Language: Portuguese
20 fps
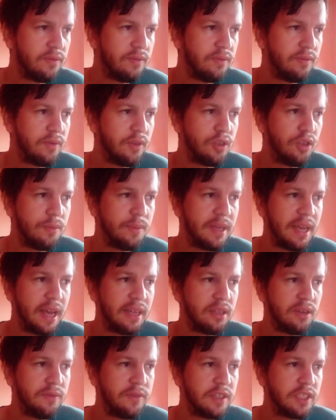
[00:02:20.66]
foi nomeado
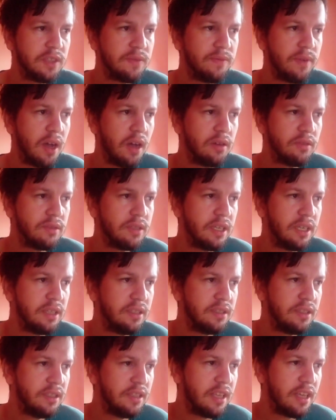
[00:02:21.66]
ao Festival de
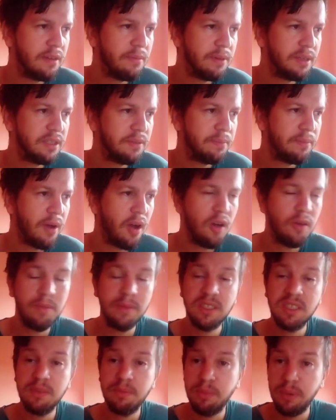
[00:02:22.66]
Cinema de
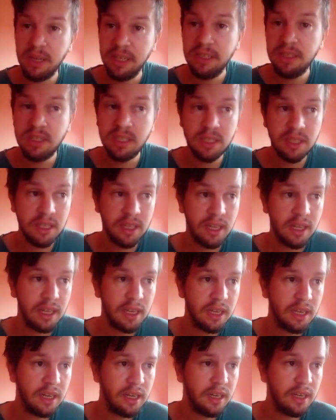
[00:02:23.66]
Palmas Prince.
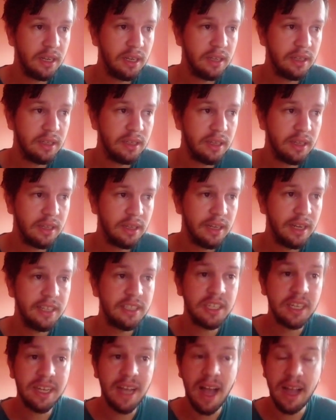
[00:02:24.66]
Lady
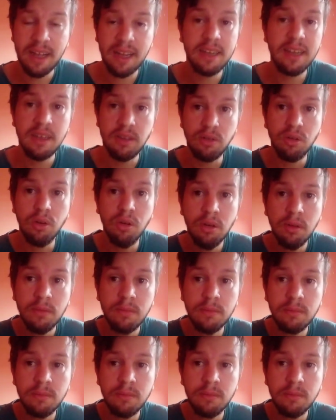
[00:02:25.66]
Gaga ganhou.